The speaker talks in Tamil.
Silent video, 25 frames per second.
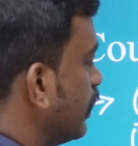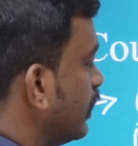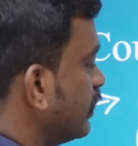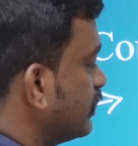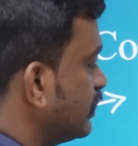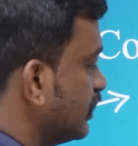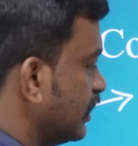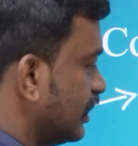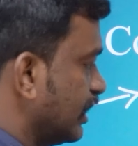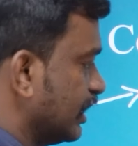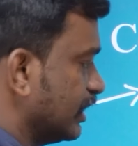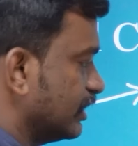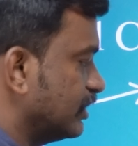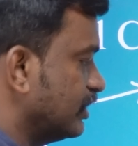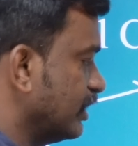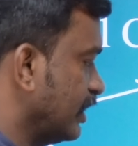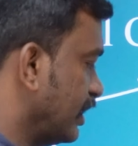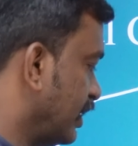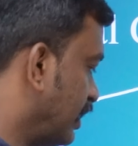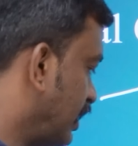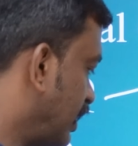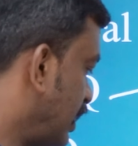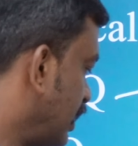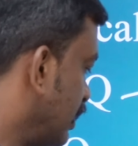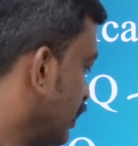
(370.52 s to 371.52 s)
கோட்டா சீட்டை
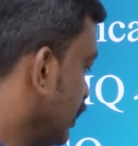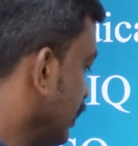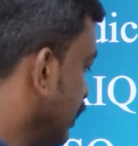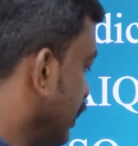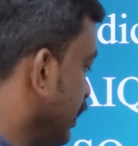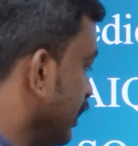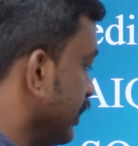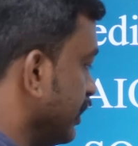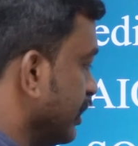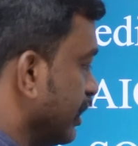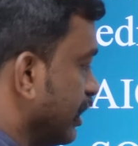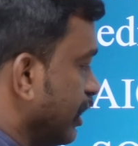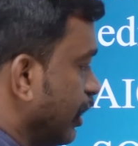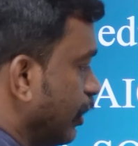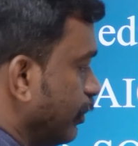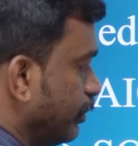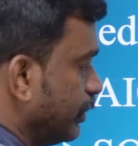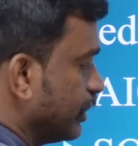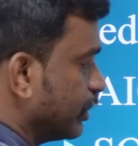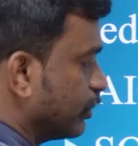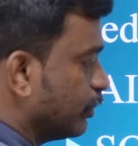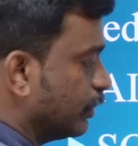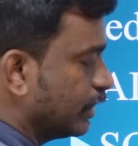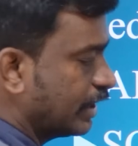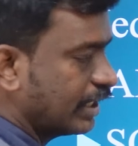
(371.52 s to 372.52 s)
சரிங்களா இந்த
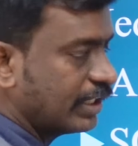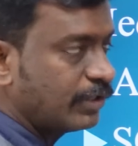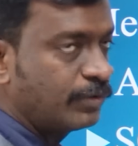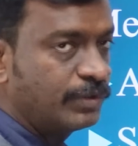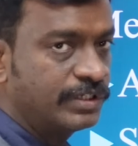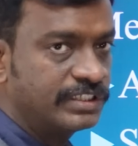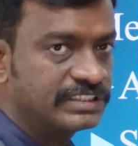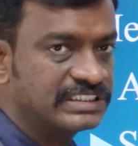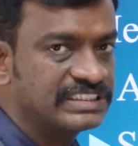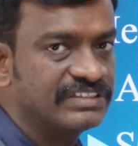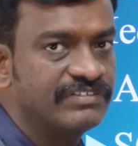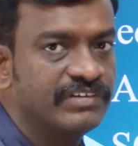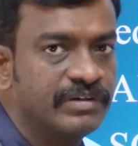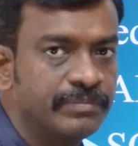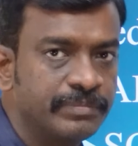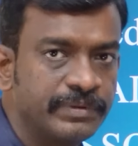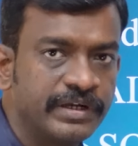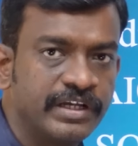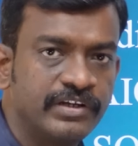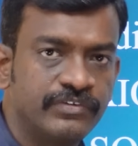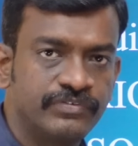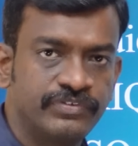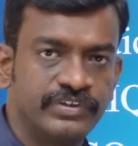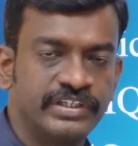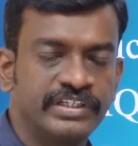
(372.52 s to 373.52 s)
கவர்மெண்ட் கோட்டா ஒன்று செவன்
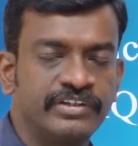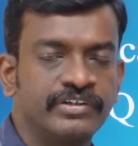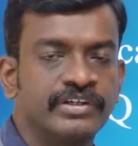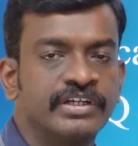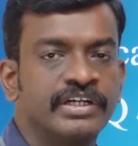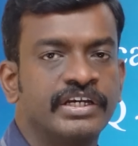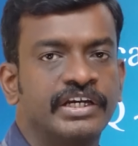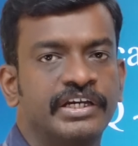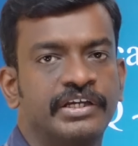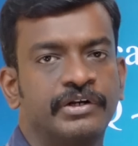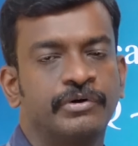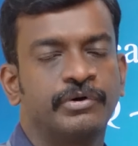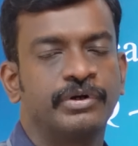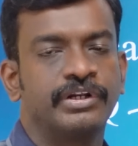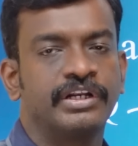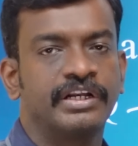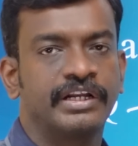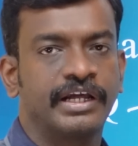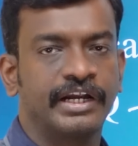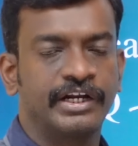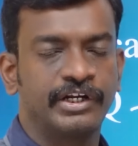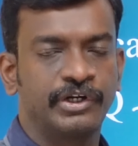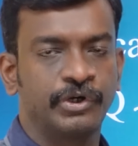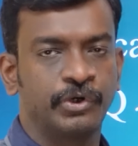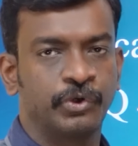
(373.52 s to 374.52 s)
பாயிண்ட் ஃபைவ் இன்னொன்று
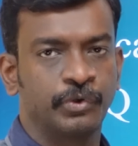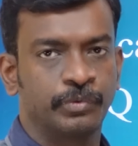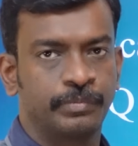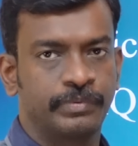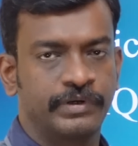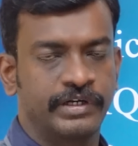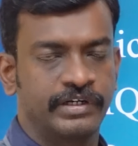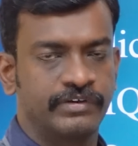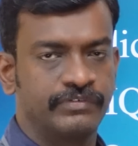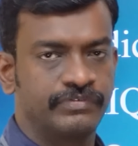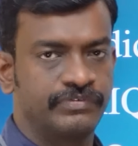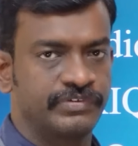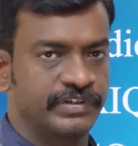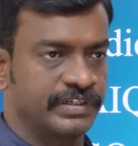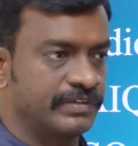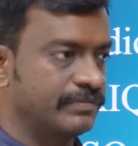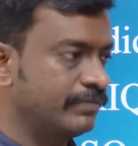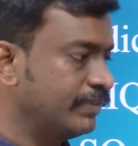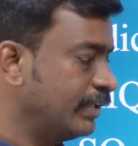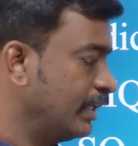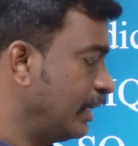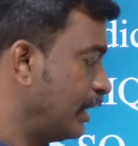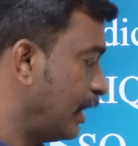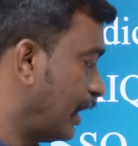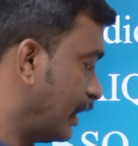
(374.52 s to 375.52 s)
நைன்டி டூ பாயிண்ட்
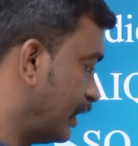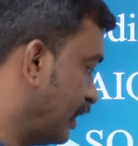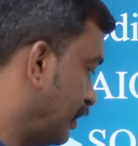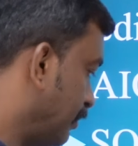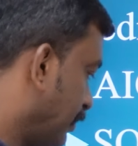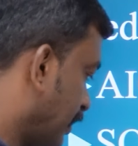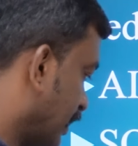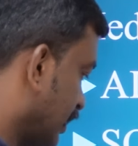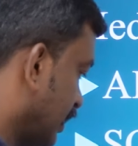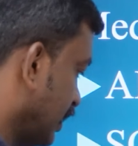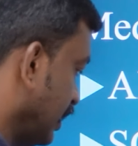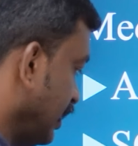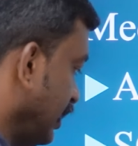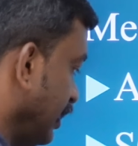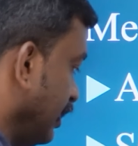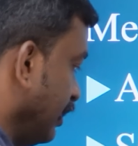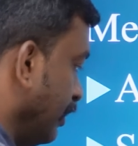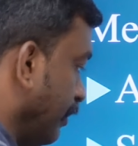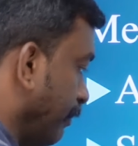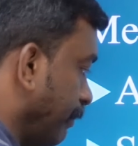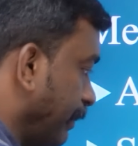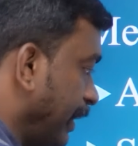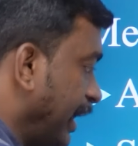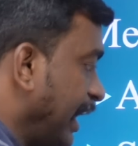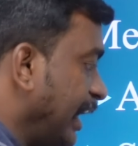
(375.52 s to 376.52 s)
ஃபைவ் அதே மாதிரி
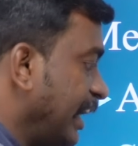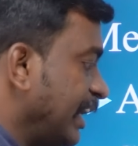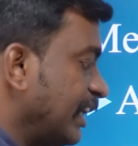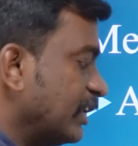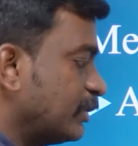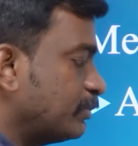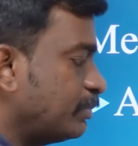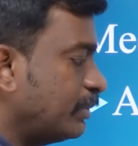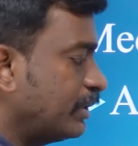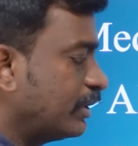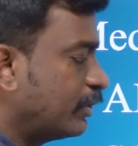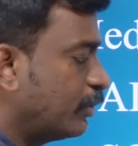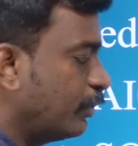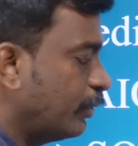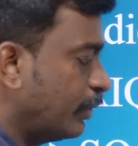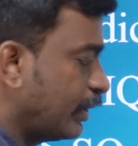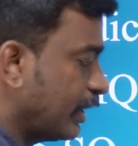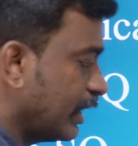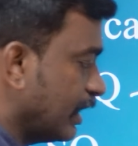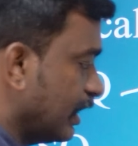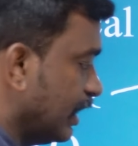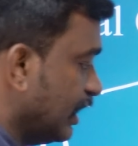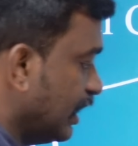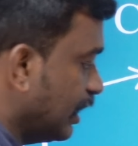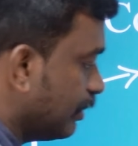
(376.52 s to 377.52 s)
மேனேஜ்மெண்ட்
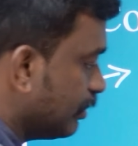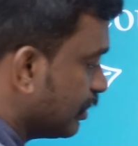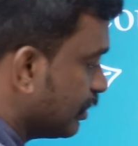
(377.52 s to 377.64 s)
கோட்டாவில்